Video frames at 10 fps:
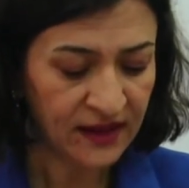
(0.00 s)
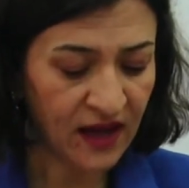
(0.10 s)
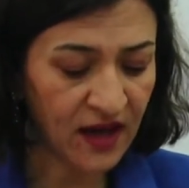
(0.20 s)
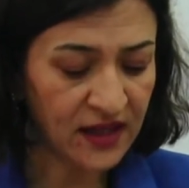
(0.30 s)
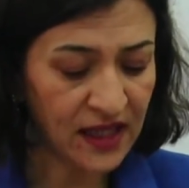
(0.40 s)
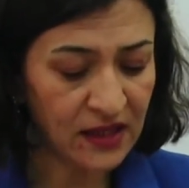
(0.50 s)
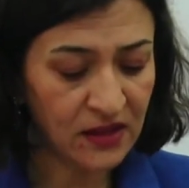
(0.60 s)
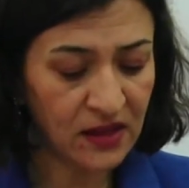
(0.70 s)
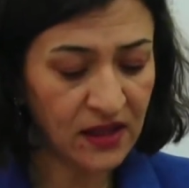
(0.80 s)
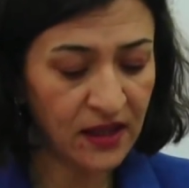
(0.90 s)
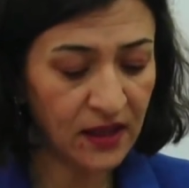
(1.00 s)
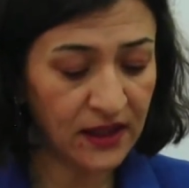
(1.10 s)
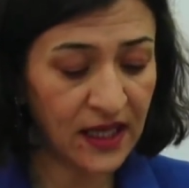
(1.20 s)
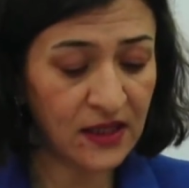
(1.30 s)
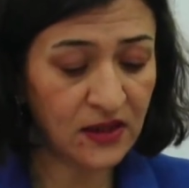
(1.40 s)
Dar gelirlere,
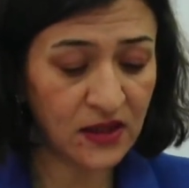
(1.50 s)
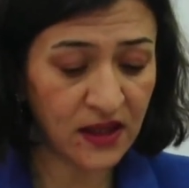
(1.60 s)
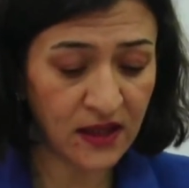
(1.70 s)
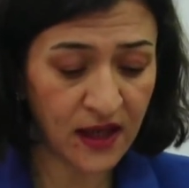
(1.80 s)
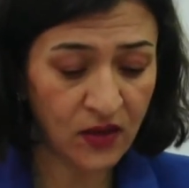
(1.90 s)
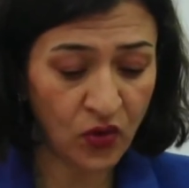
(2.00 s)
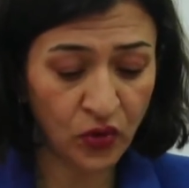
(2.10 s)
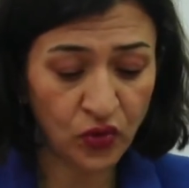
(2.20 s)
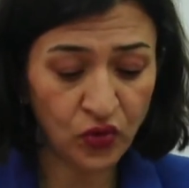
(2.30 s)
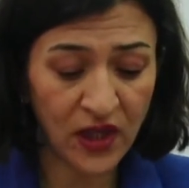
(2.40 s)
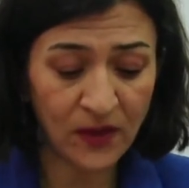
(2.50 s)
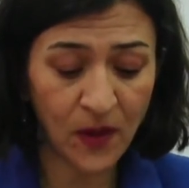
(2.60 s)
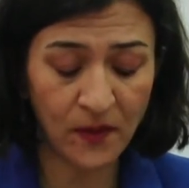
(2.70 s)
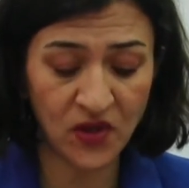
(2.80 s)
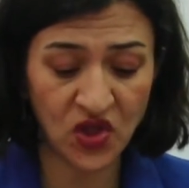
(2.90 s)
gelirlere konut üretme
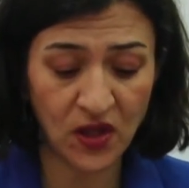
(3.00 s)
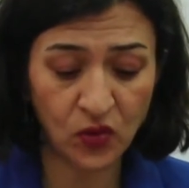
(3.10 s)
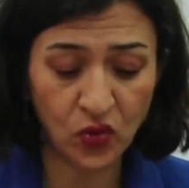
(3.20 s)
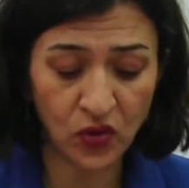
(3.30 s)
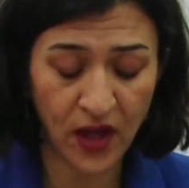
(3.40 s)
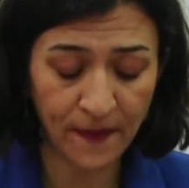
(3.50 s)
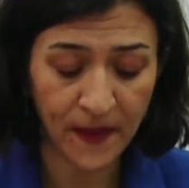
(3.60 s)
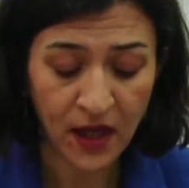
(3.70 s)
amacıyla kurulan